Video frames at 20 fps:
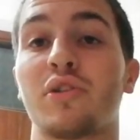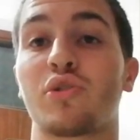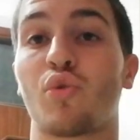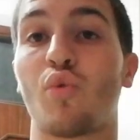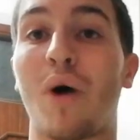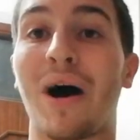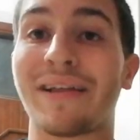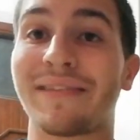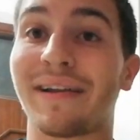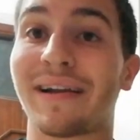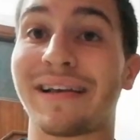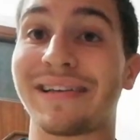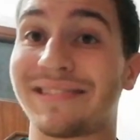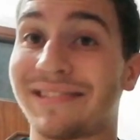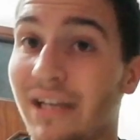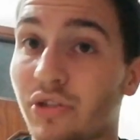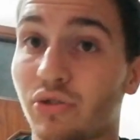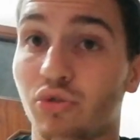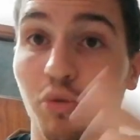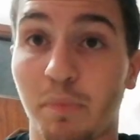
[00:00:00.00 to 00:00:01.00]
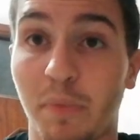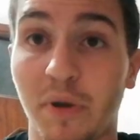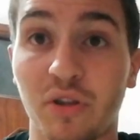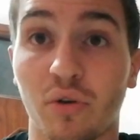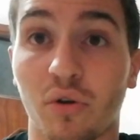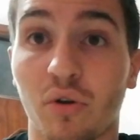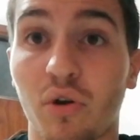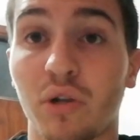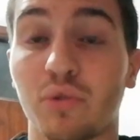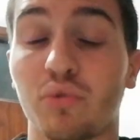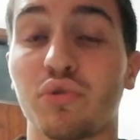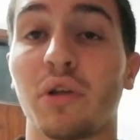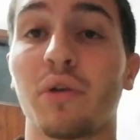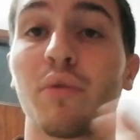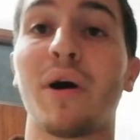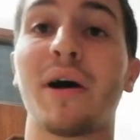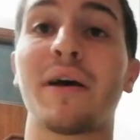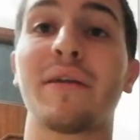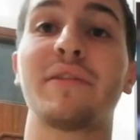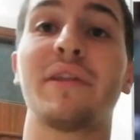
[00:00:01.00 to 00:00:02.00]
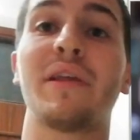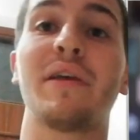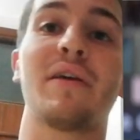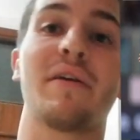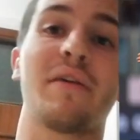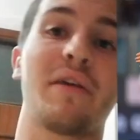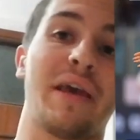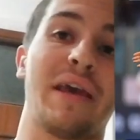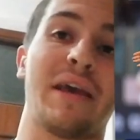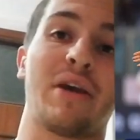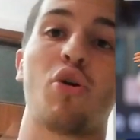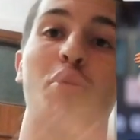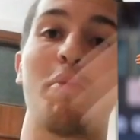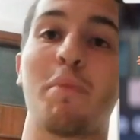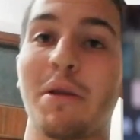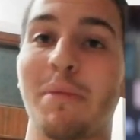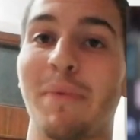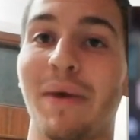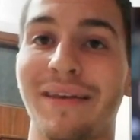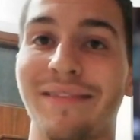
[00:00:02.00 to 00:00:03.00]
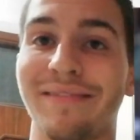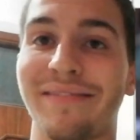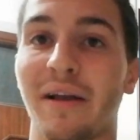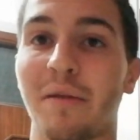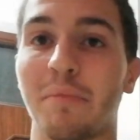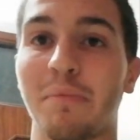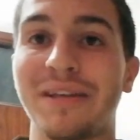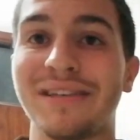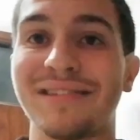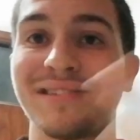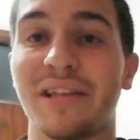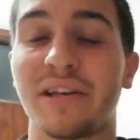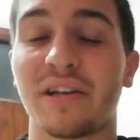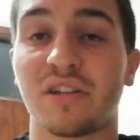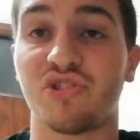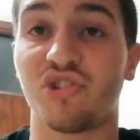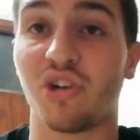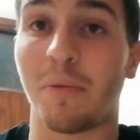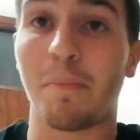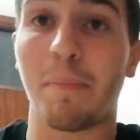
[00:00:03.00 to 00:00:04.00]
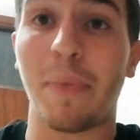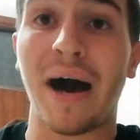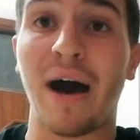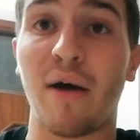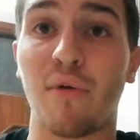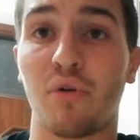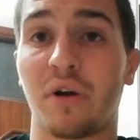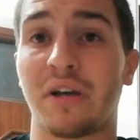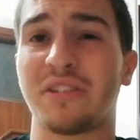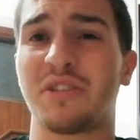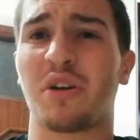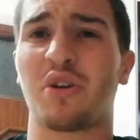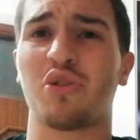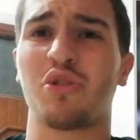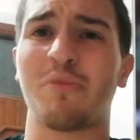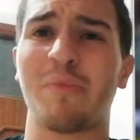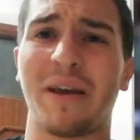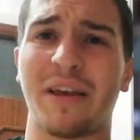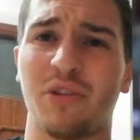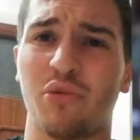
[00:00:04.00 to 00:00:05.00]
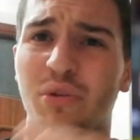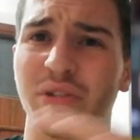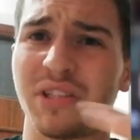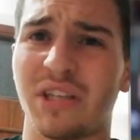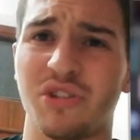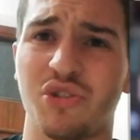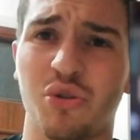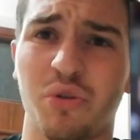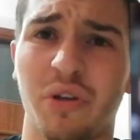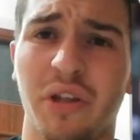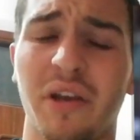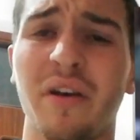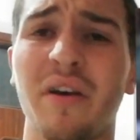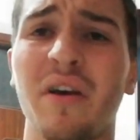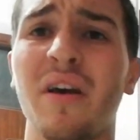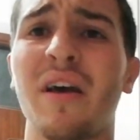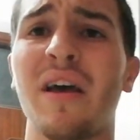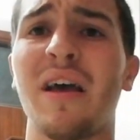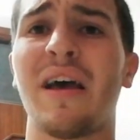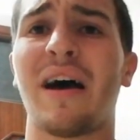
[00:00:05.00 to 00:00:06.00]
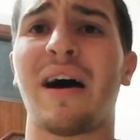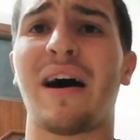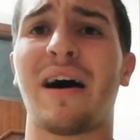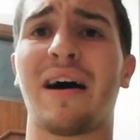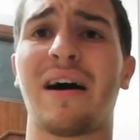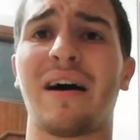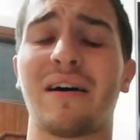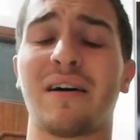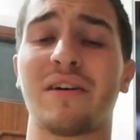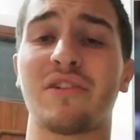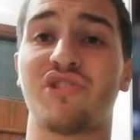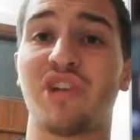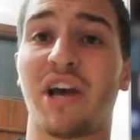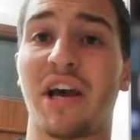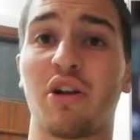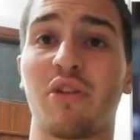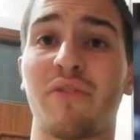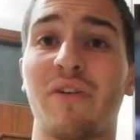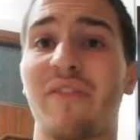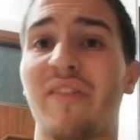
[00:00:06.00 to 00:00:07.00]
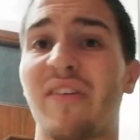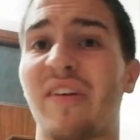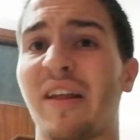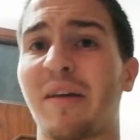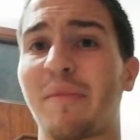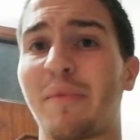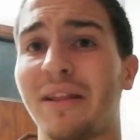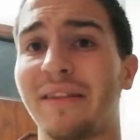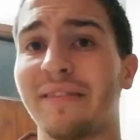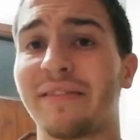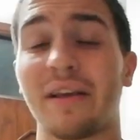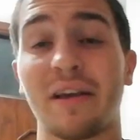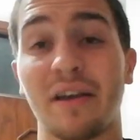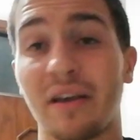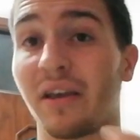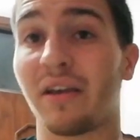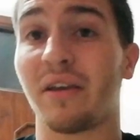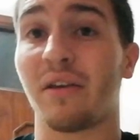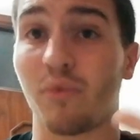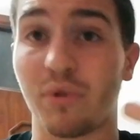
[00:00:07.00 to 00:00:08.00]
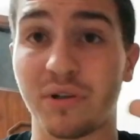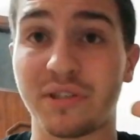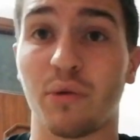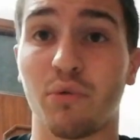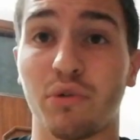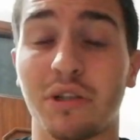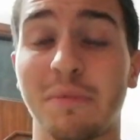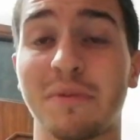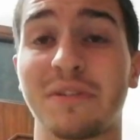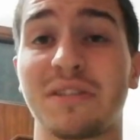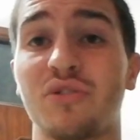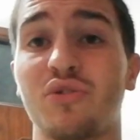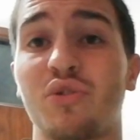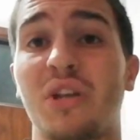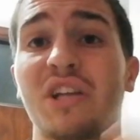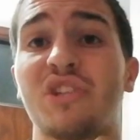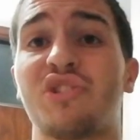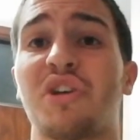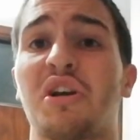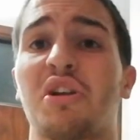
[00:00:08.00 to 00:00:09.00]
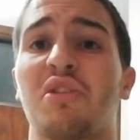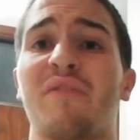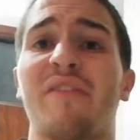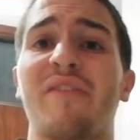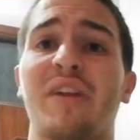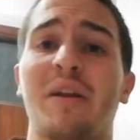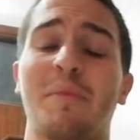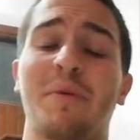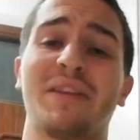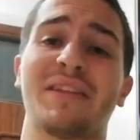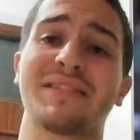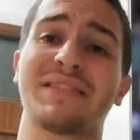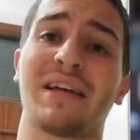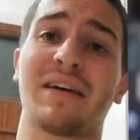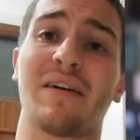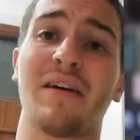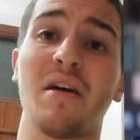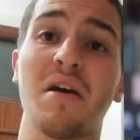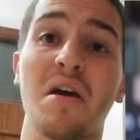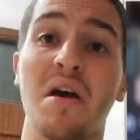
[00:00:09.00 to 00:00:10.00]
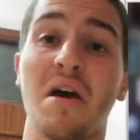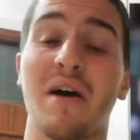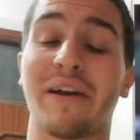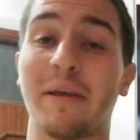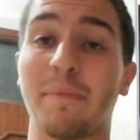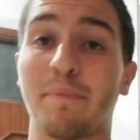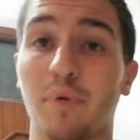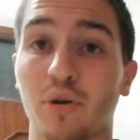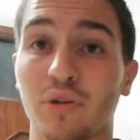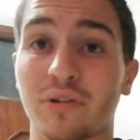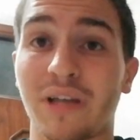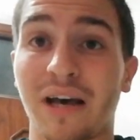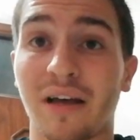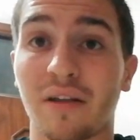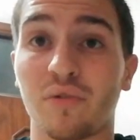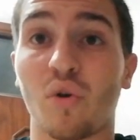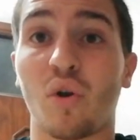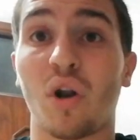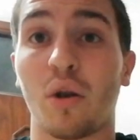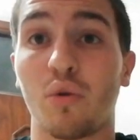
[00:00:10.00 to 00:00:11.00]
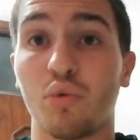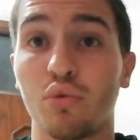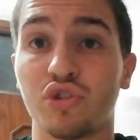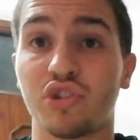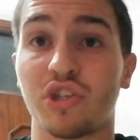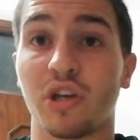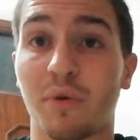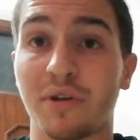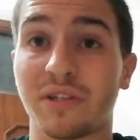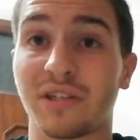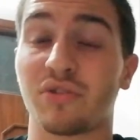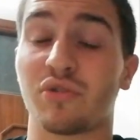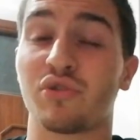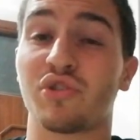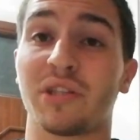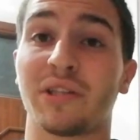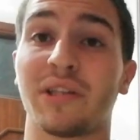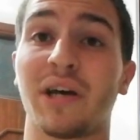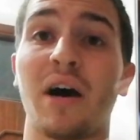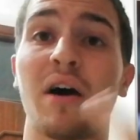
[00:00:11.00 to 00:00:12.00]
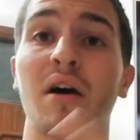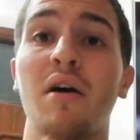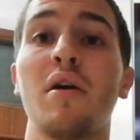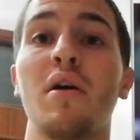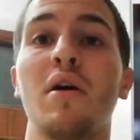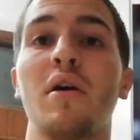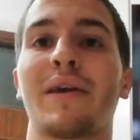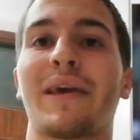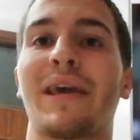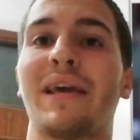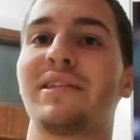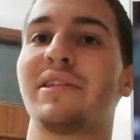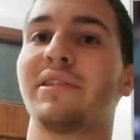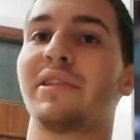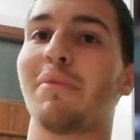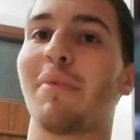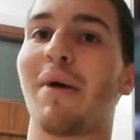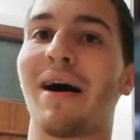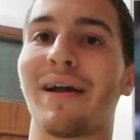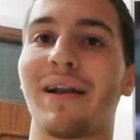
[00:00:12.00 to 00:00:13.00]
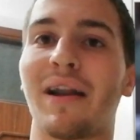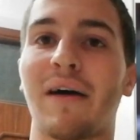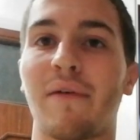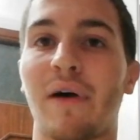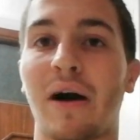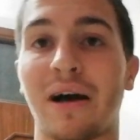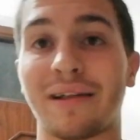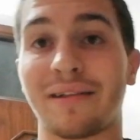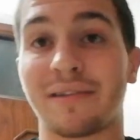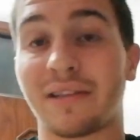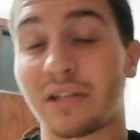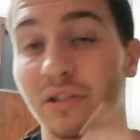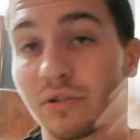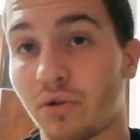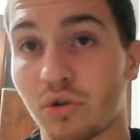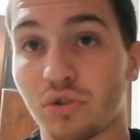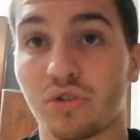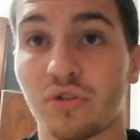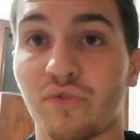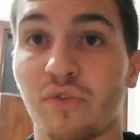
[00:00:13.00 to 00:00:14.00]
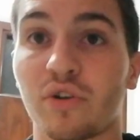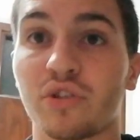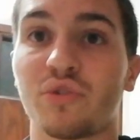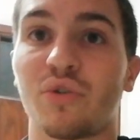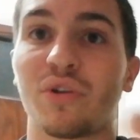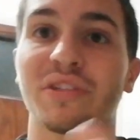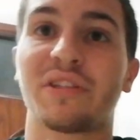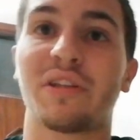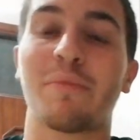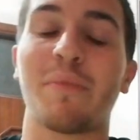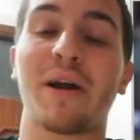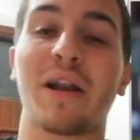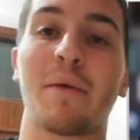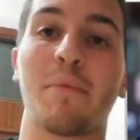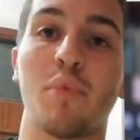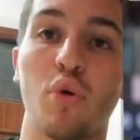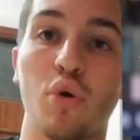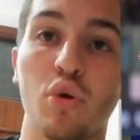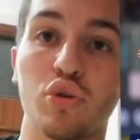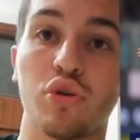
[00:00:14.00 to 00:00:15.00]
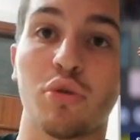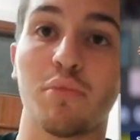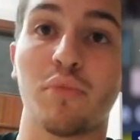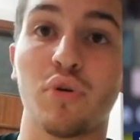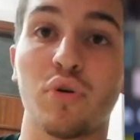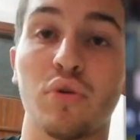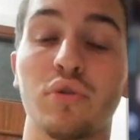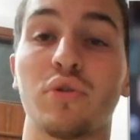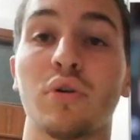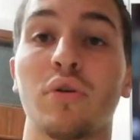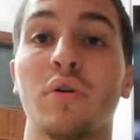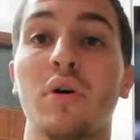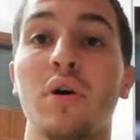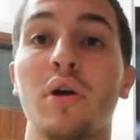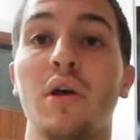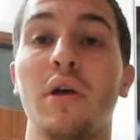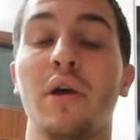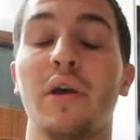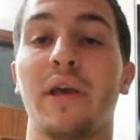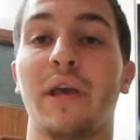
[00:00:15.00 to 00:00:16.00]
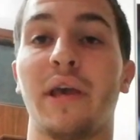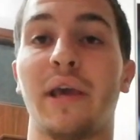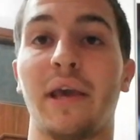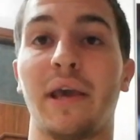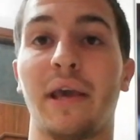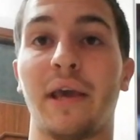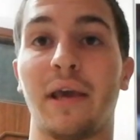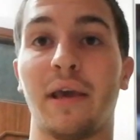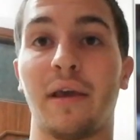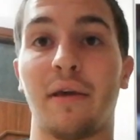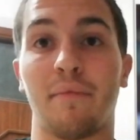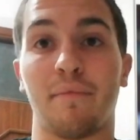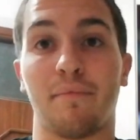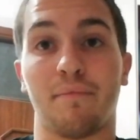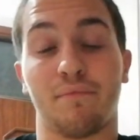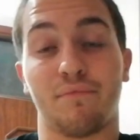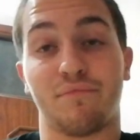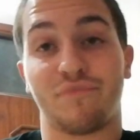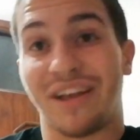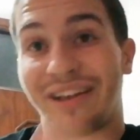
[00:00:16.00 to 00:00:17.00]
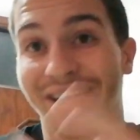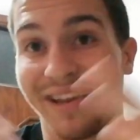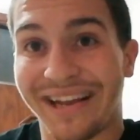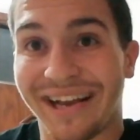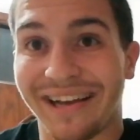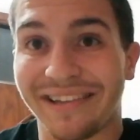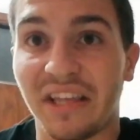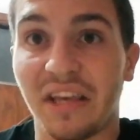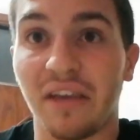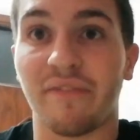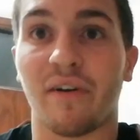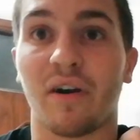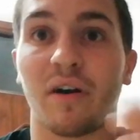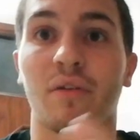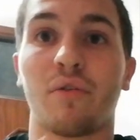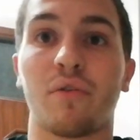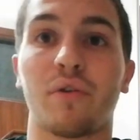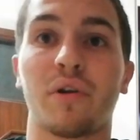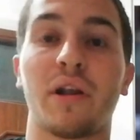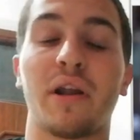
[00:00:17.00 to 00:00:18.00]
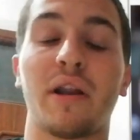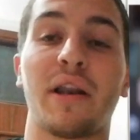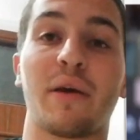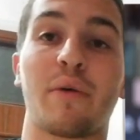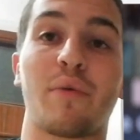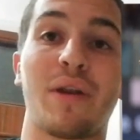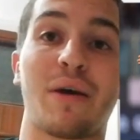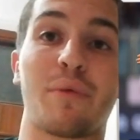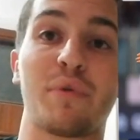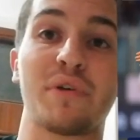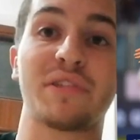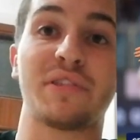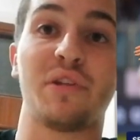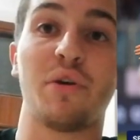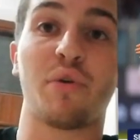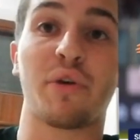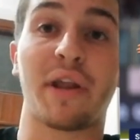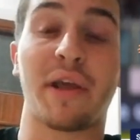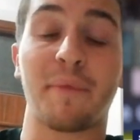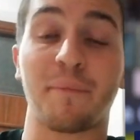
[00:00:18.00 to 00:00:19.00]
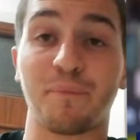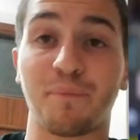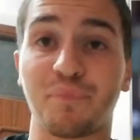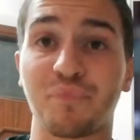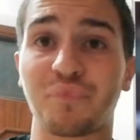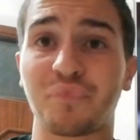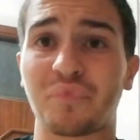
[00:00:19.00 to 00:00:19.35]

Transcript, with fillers: squadra che sta stupendo ancora tutti quanti e complimenti al mister Giampaolo che secondo me in due stagioni a Genova veramente, in queste ultime stagioni a Genova veramente sta riportando la luce questa società che in settimana ha trascorso forse una settimana molto molto e, ehm, cioè, negativa con le, la questione